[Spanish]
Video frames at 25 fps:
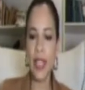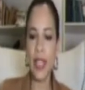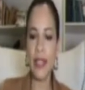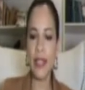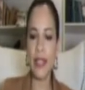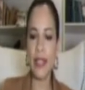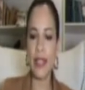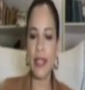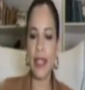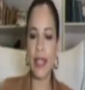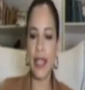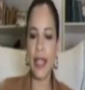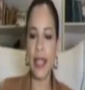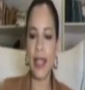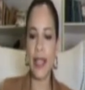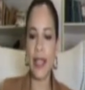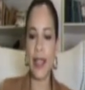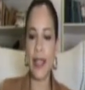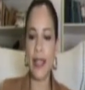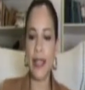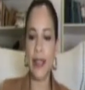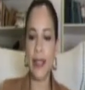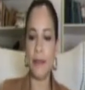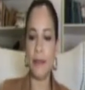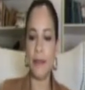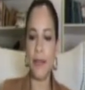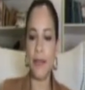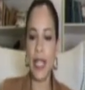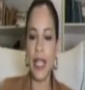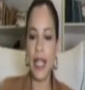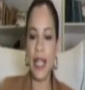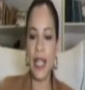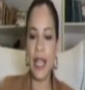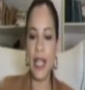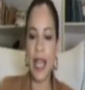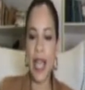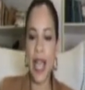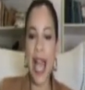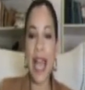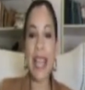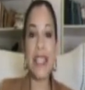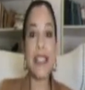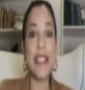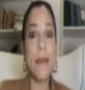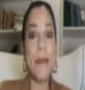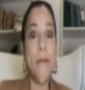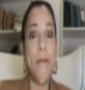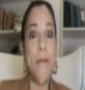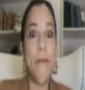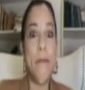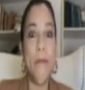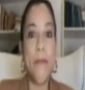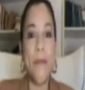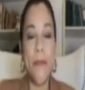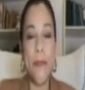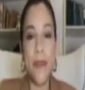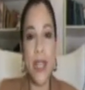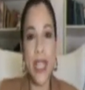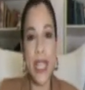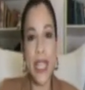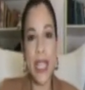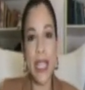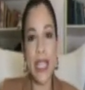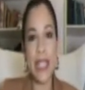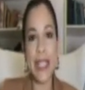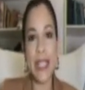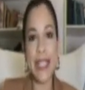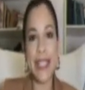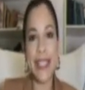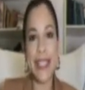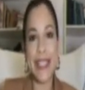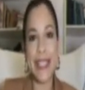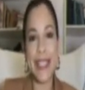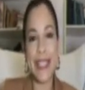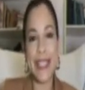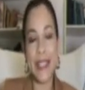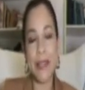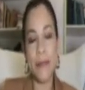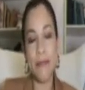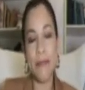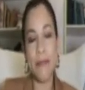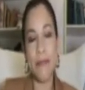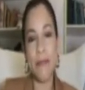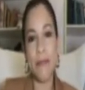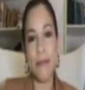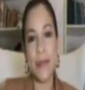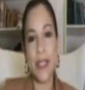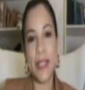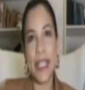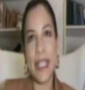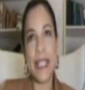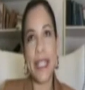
Se, se vuelven cómplices de, la misma agresión